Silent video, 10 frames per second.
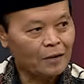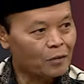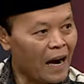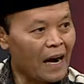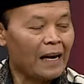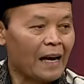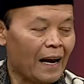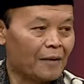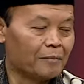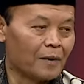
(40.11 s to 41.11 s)
yang sudah ada
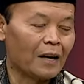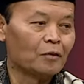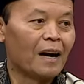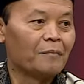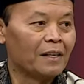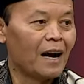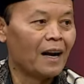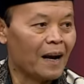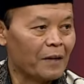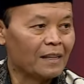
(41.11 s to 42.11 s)
dalam peraturan Menteri
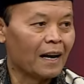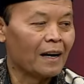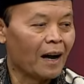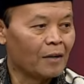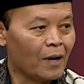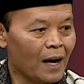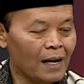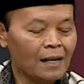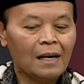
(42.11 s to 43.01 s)
Agama terkait KUA